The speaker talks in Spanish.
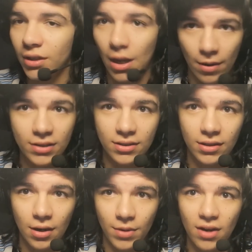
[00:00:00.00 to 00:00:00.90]
Y además
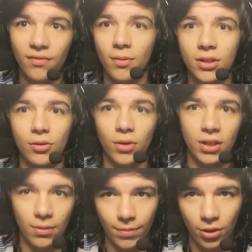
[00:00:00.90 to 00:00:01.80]
terminar de forma
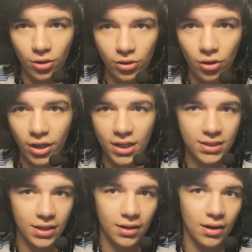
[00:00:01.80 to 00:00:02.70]
esta Pero esto lo quería
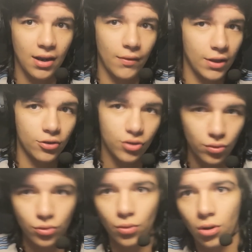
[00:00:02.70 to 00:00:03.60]
hacer hablando
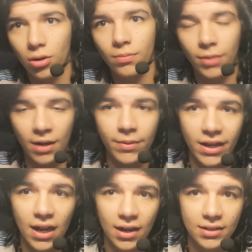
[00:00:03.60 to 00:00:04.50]
sin un churro. Para
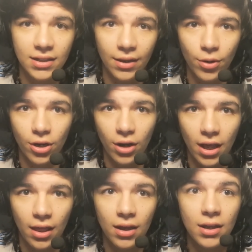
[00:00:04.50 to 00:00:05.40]
explicarles que, bueno,
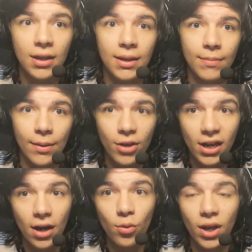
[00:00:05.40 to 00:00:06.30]
nada. Me voy a
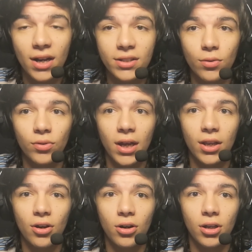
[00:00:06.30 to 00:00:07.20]
crear un canal
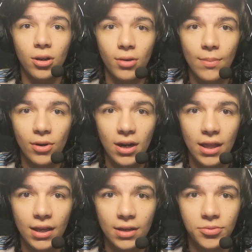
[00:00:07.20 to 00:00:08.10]
secundario y lo voy a poner en
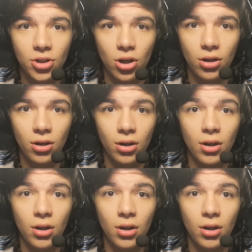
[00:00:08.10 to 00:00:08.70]
la descripción.